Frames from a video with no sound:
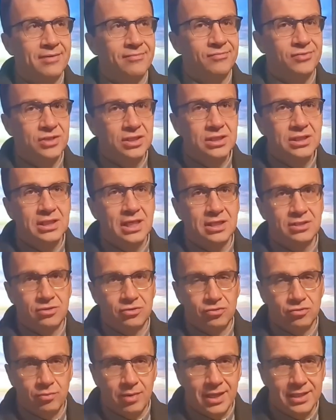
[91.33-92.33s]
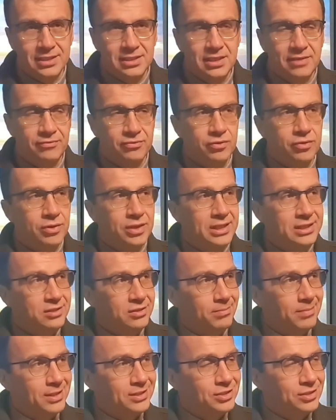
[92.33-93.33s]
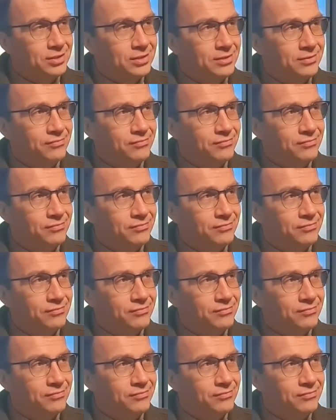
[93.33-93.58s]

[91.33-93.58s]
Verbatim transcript: Wszystkie sytuacje, w których zobaczy, e,